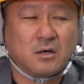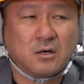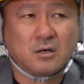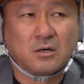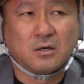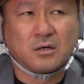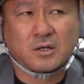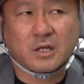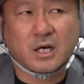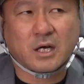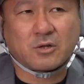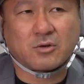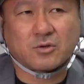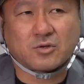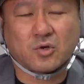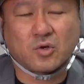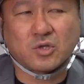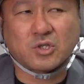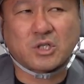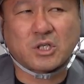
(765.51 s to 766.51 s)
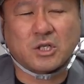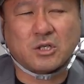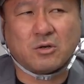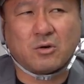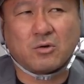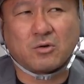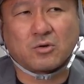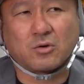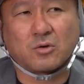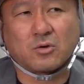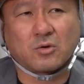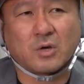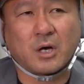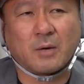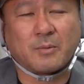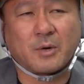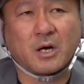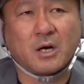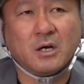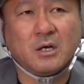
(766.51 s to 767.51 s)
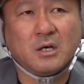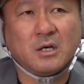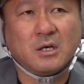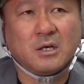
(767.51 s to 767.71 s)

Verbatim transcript: うん、だけど、組織におるってことはやっぱ、